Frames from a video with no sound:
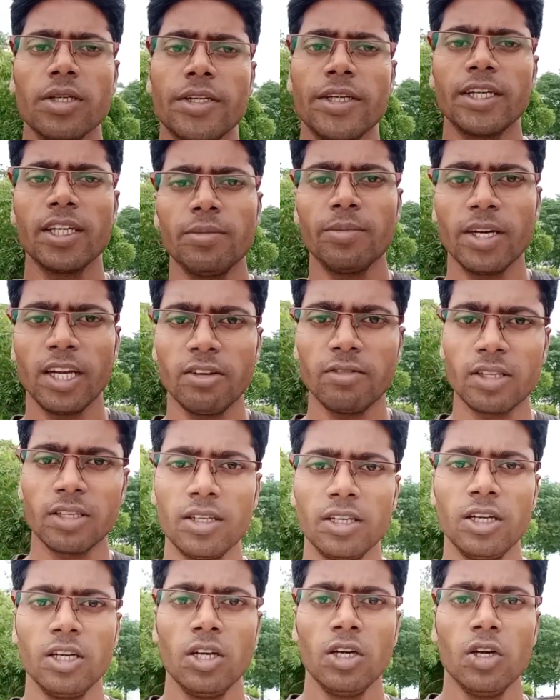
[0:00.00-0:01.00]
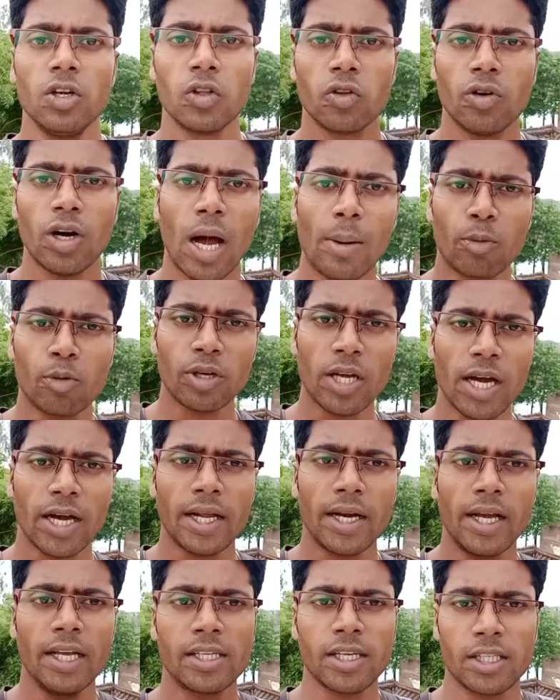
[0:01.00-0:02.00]
ठीक है पहली बात ये तो आपको क्या
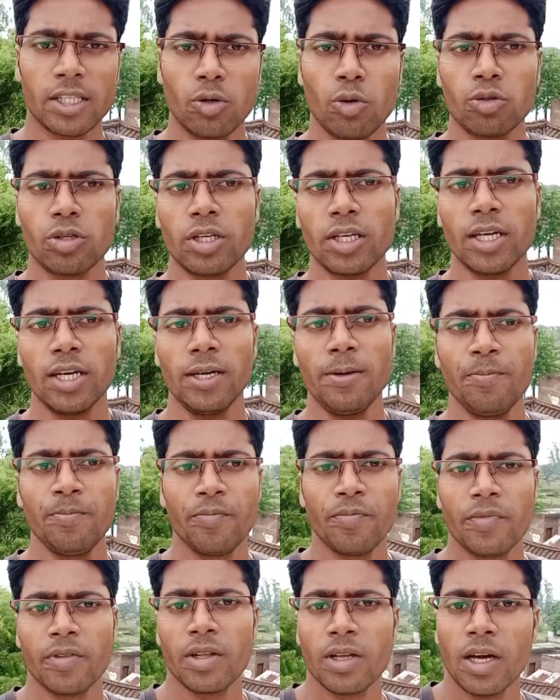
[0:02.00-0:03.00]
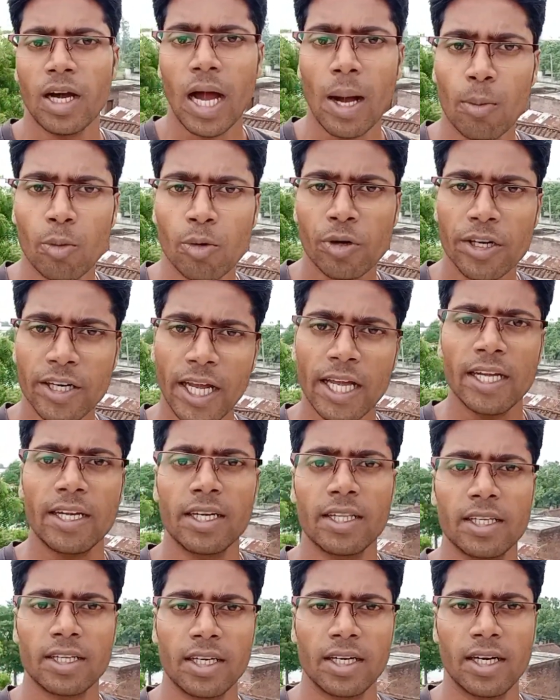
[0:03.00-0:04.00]
करना है इसका सोल्यूशन क्या है आपको ट्राई
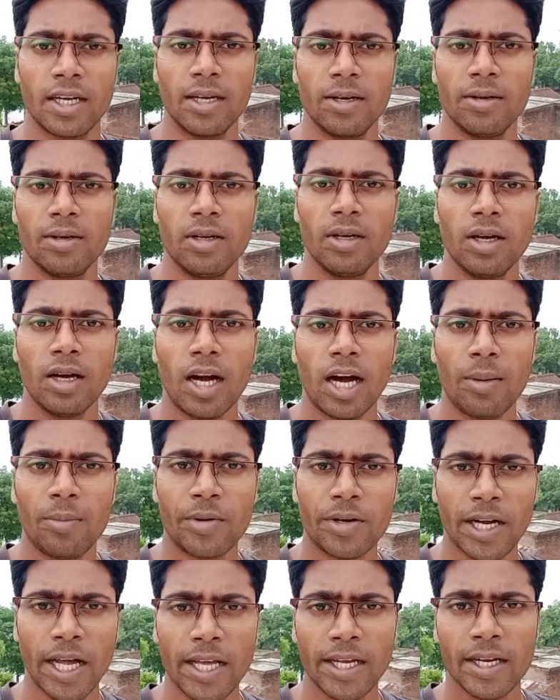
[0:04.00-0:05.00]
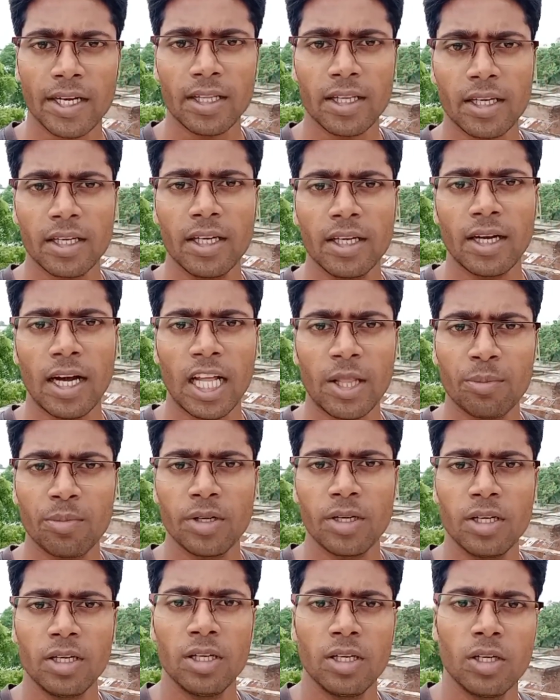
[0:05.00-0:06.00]
करते रहना है आप ट्राई करते रहिए रात
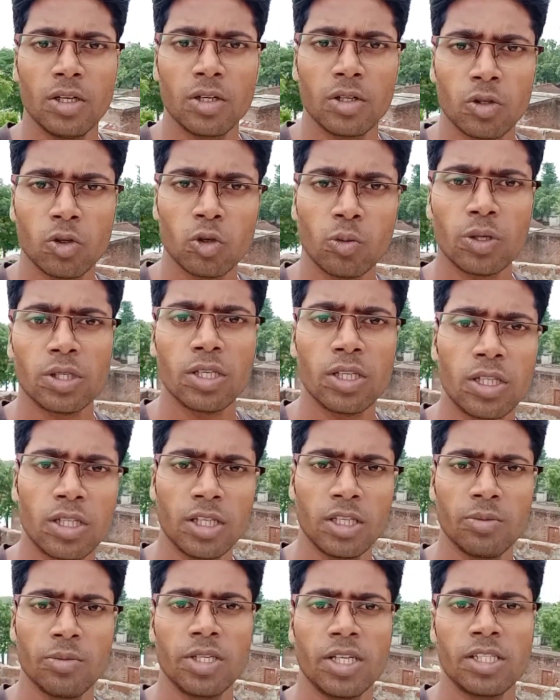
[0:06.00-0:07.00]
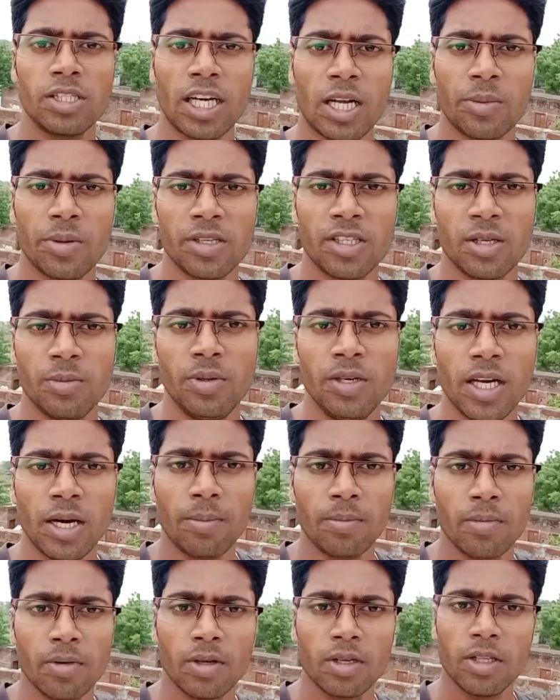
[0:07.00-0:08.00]
में दो बजे तीन बजे चार बजे जब भी
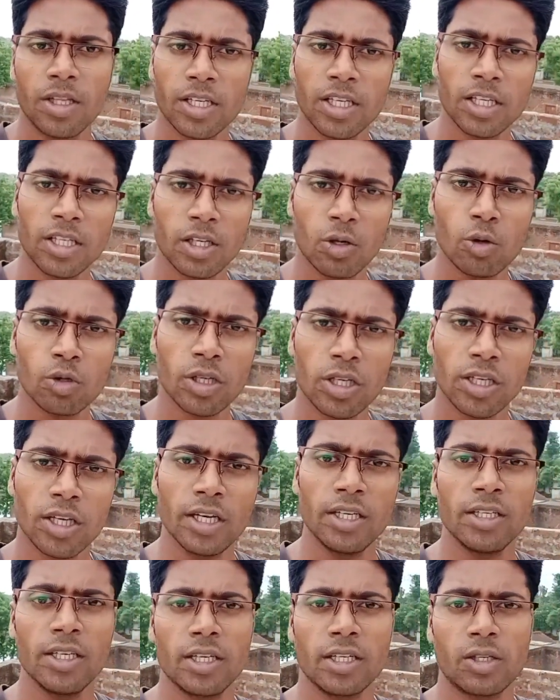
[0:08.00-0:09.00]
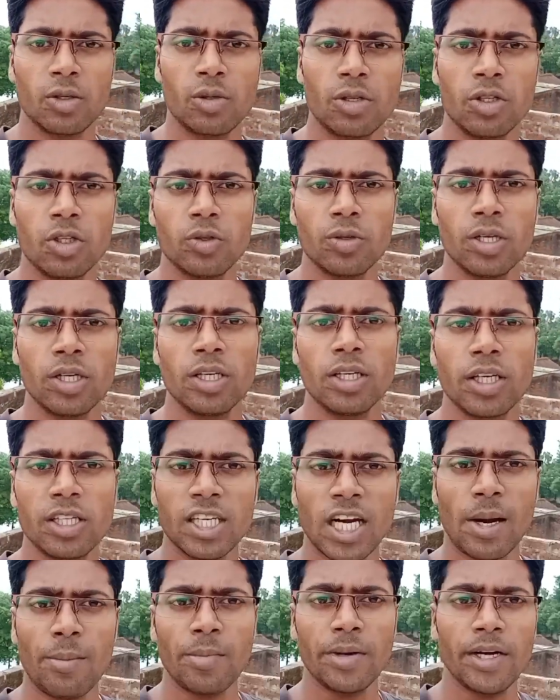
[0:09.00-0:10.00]
आप देखिए सोल्यूशन यही है क्योंकि जो है
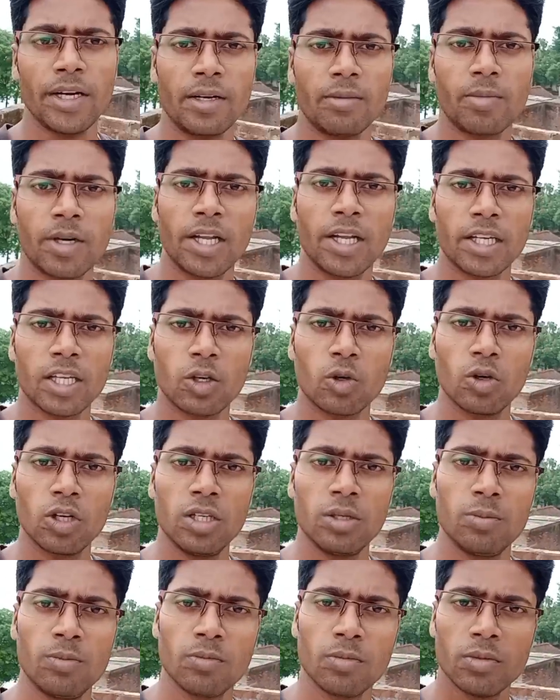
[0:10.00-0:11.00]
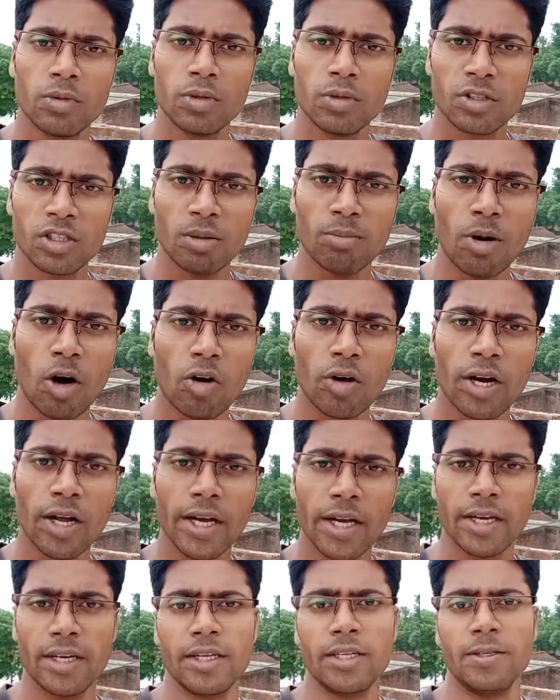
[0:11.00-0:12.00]
एग्ज़ाम डेट बढ़ने की कोई
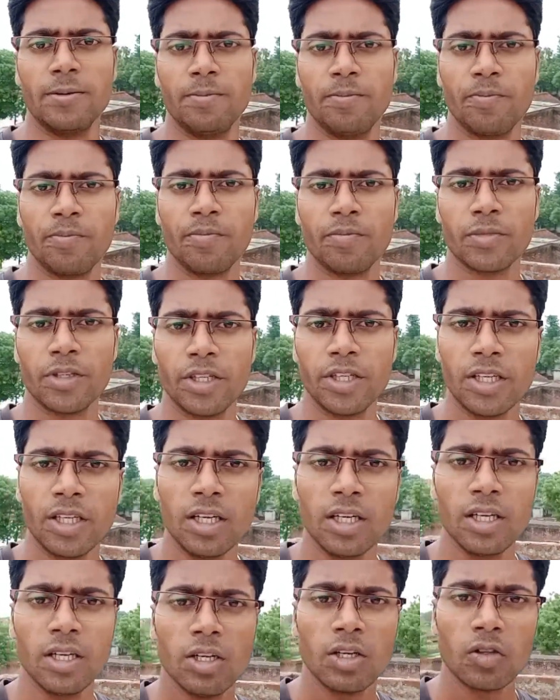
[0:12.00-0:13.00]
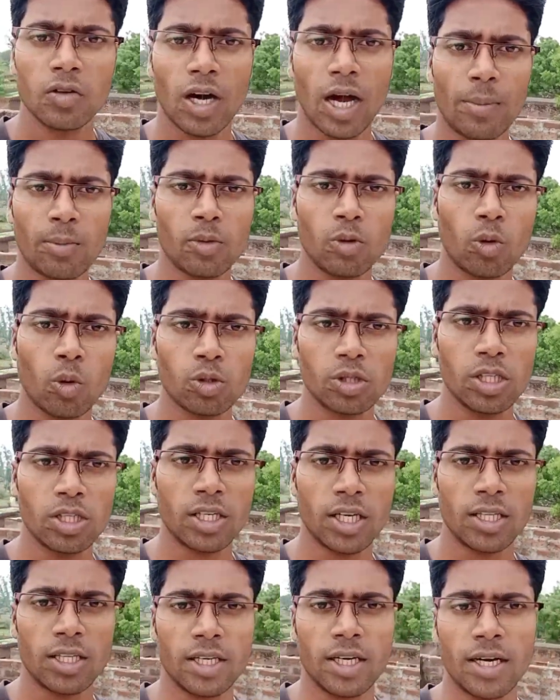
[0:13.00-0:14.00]
संभावना है नहीं ठीक है आपको
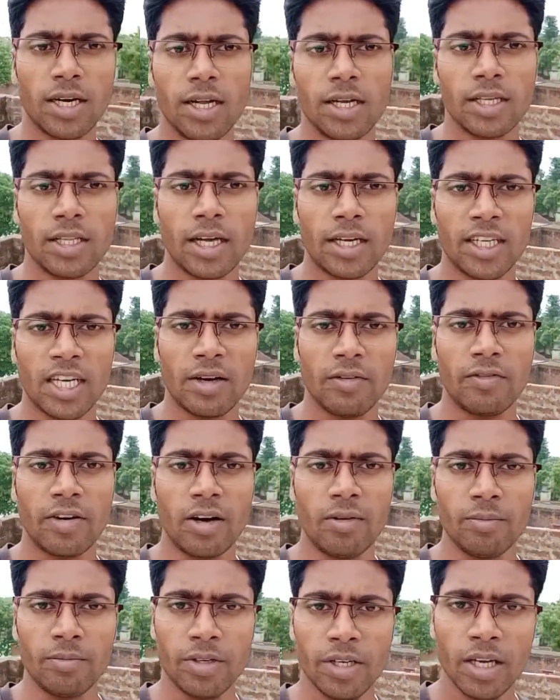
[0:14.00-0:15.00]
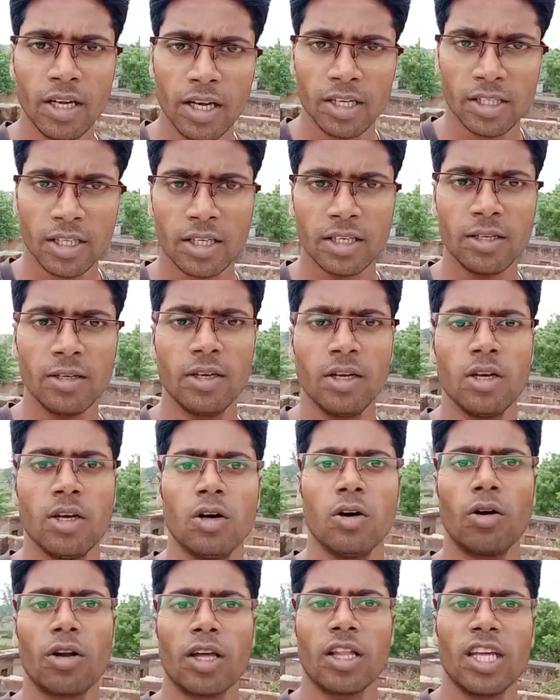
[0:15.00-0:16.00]
कोशिश करते रहना है ताकि आप फॉर्म फिल कर सकें
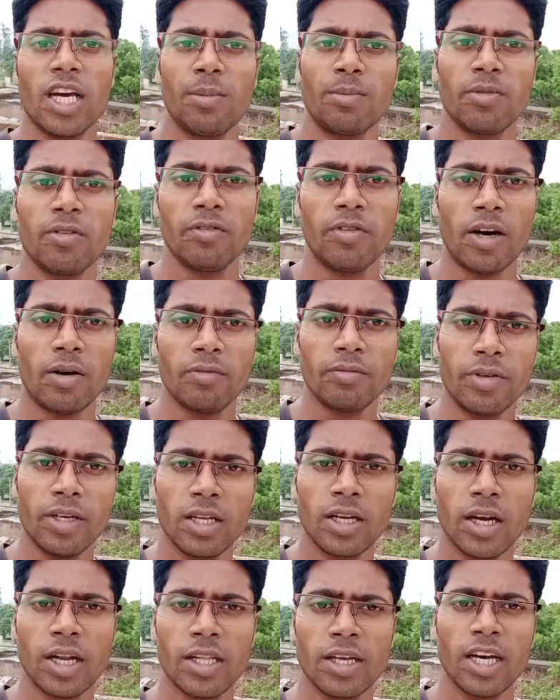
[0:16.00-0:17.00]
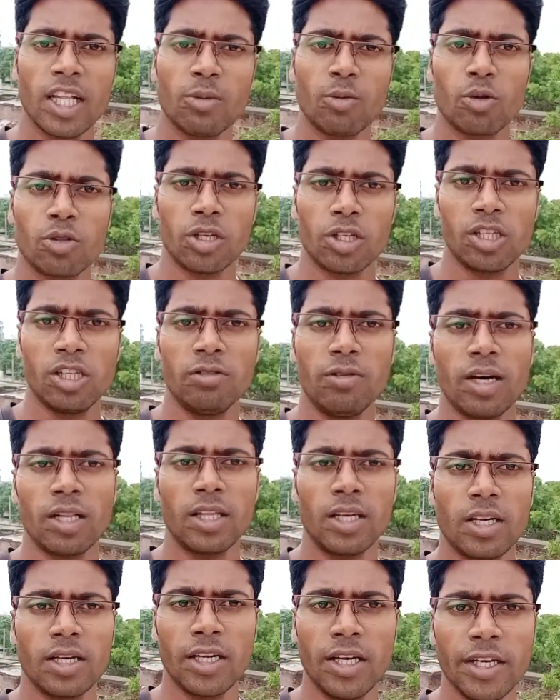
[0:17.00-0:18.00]
और यदि आपने फॉर्म फिल कर दिया तो बहुत अच्छी
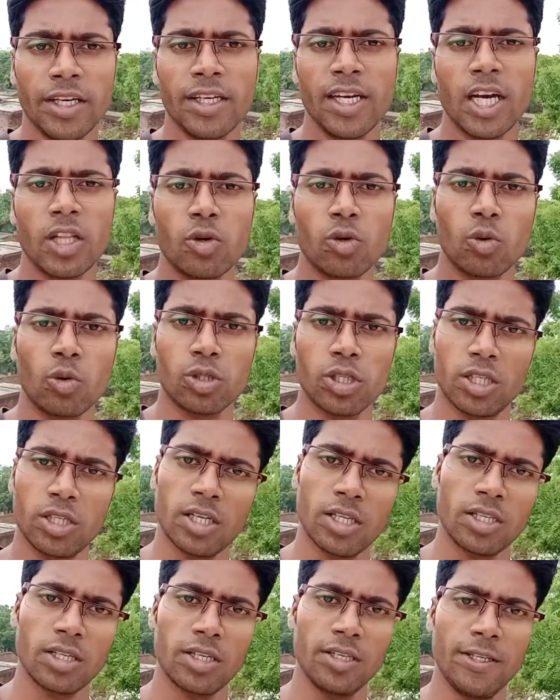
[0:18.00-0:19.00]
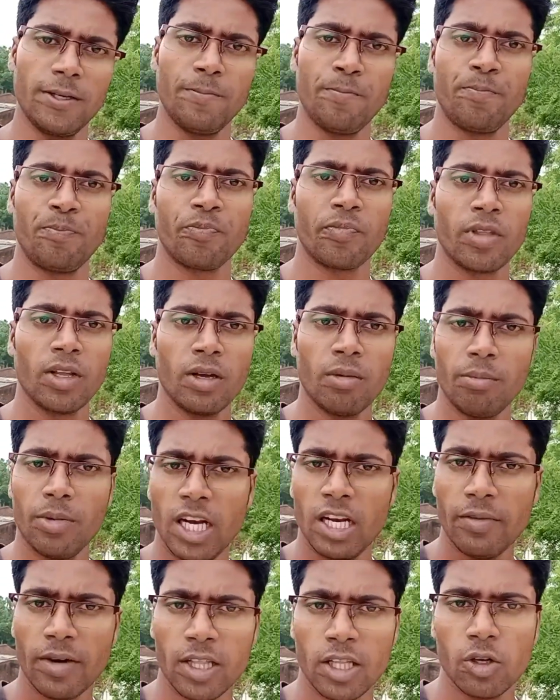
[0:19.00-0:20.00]
बात है नहीं किया तो कोशिश करते रहिए
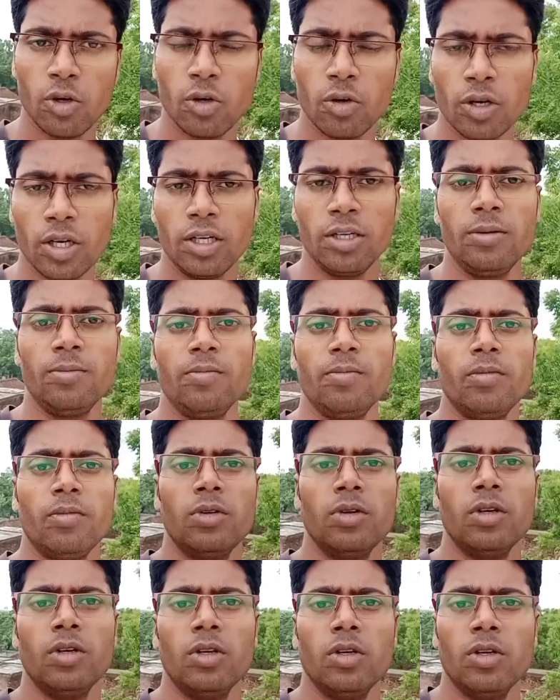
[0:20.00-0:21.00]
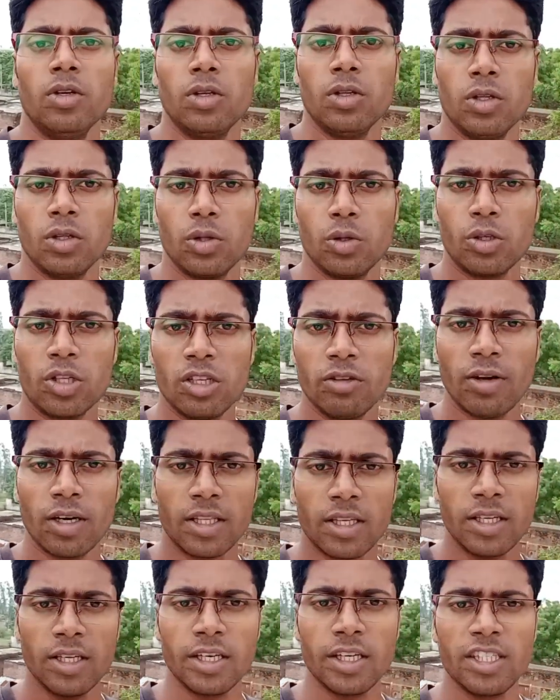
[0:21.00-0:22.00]
पहली बात ये हो गई दूसरी
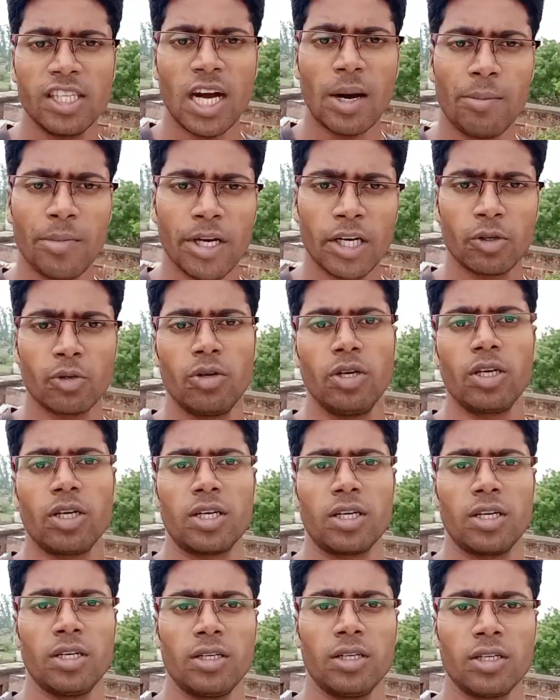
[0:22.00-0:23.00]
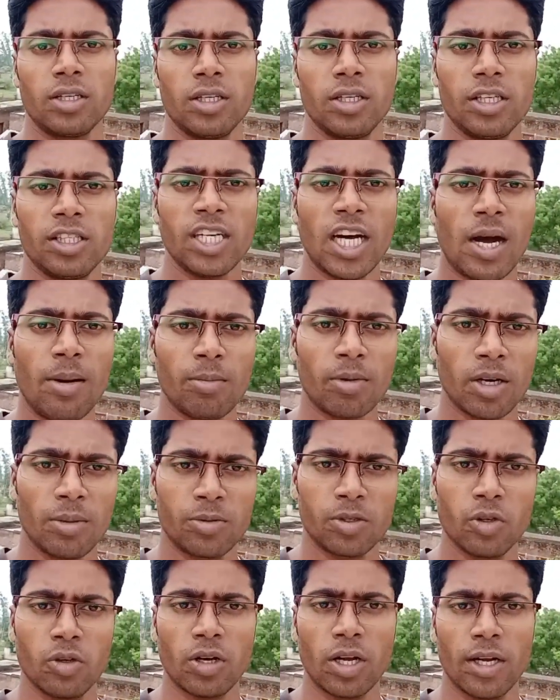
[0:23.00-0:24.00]
बात है एग्ज़ाम डेट को लेकर के एग्ज़ाम
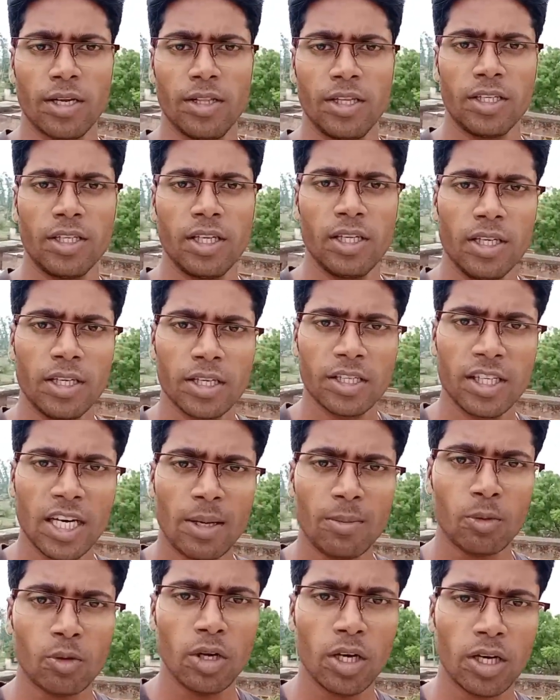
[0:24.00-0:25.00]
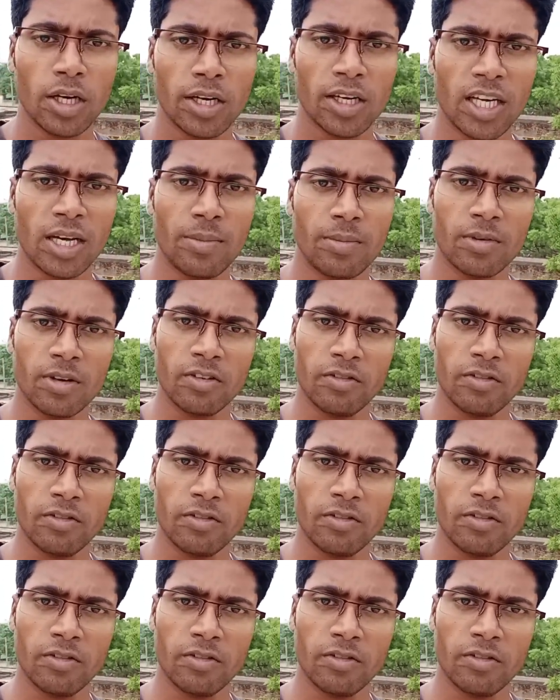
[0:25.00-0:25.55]
कब से होना है देखिए एग्ज़ाम को लेकर के आप